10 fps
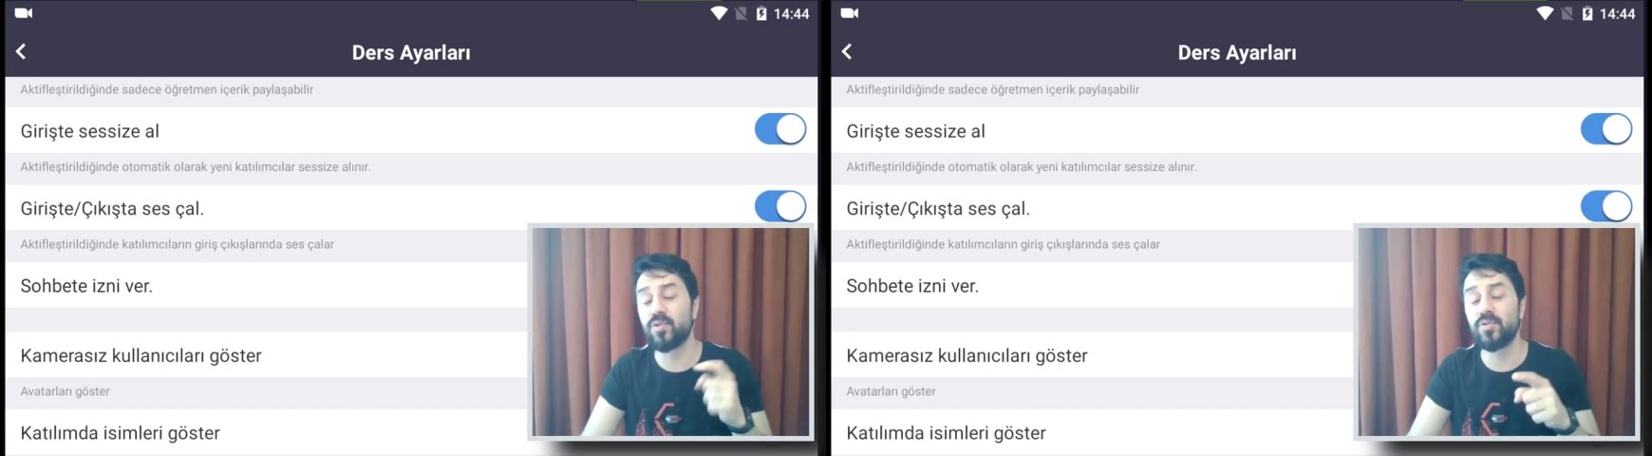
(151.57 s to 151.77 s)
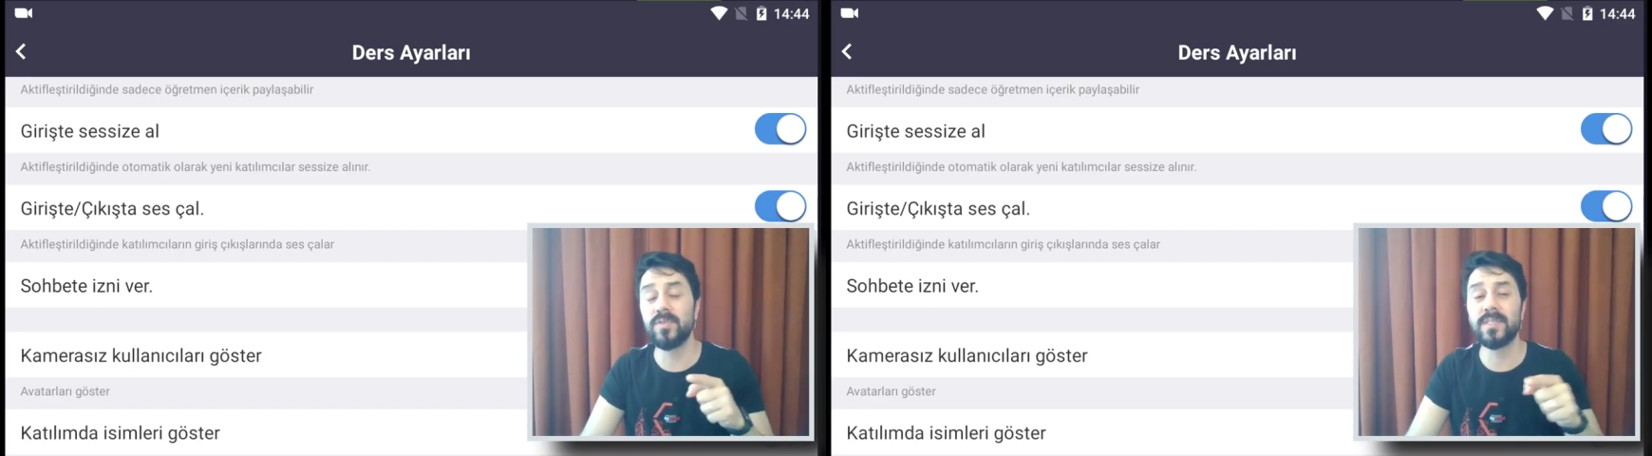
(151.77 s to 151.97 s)

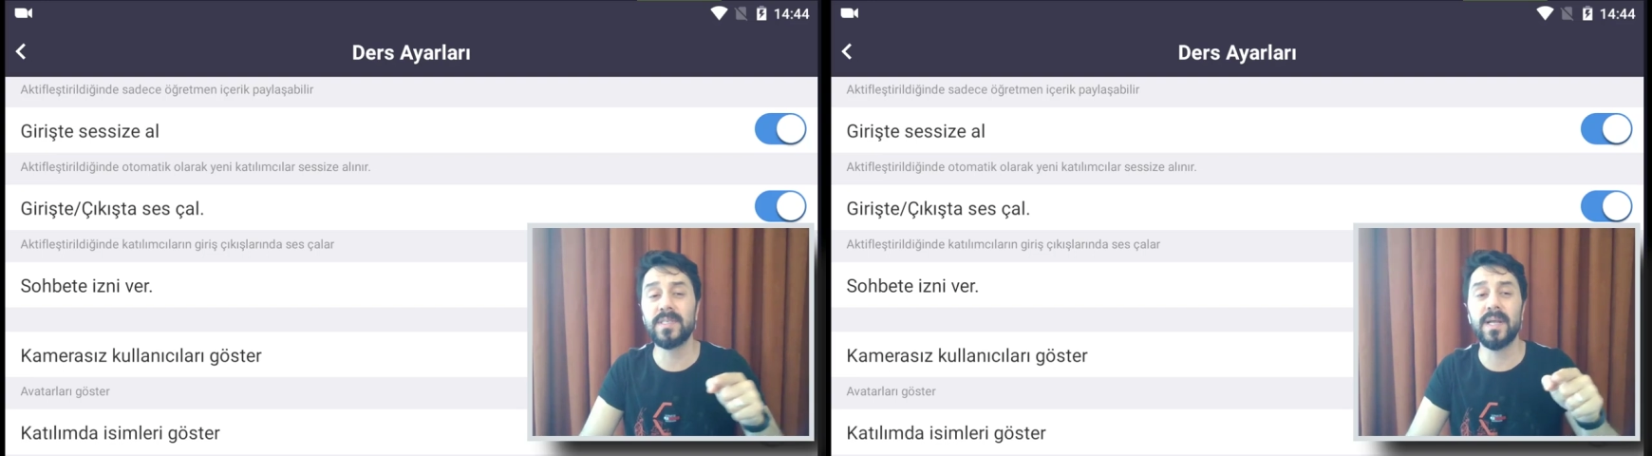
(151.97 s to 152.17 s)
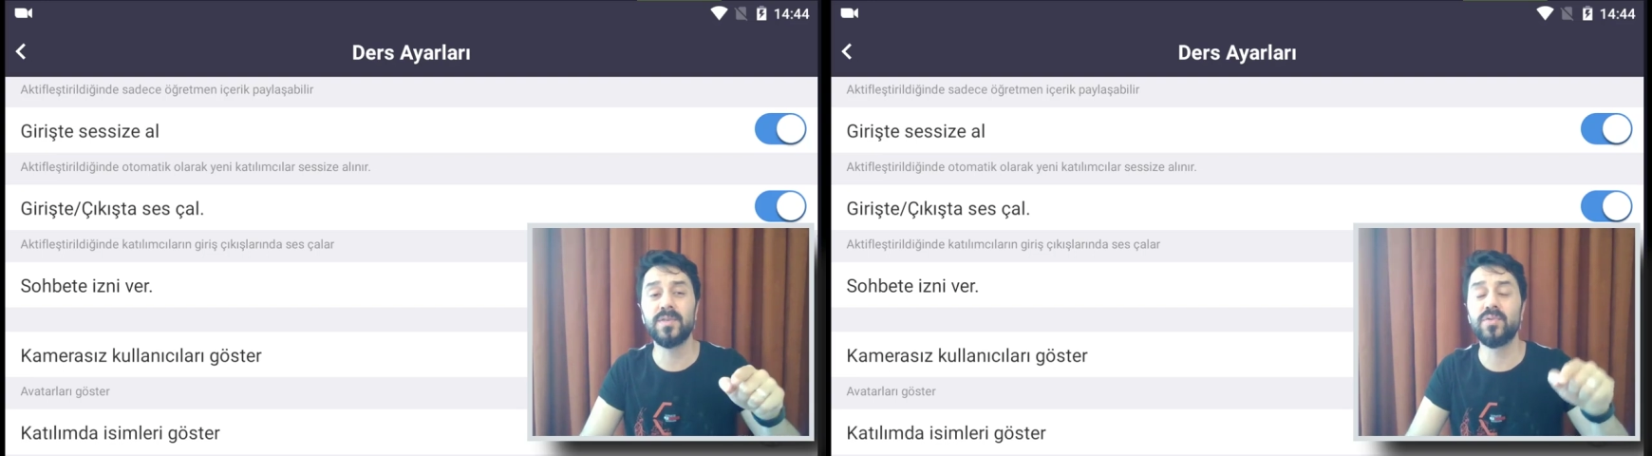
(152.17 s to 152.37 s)
şunu
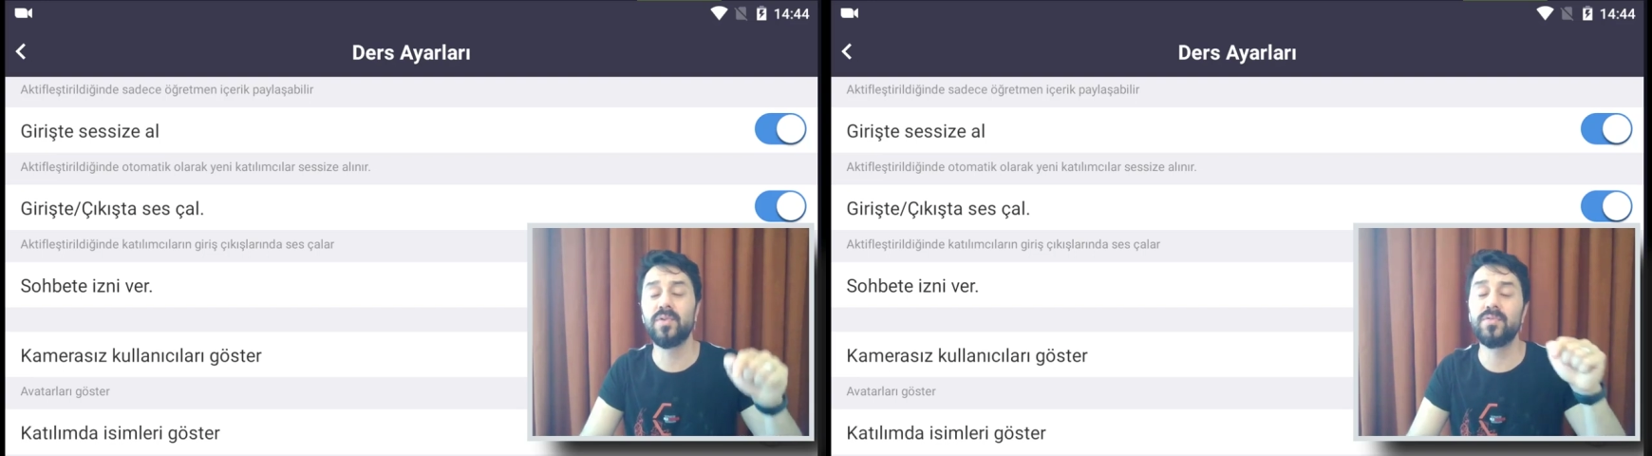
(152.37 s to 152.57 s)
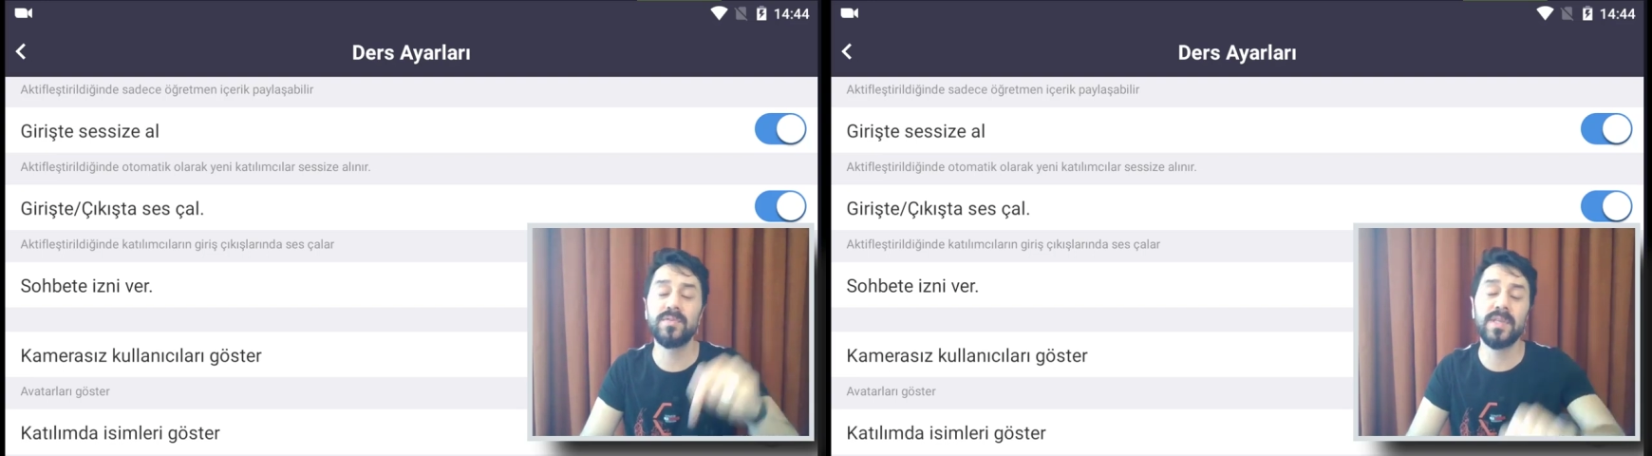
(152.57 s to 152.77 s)
ısrarla sordu.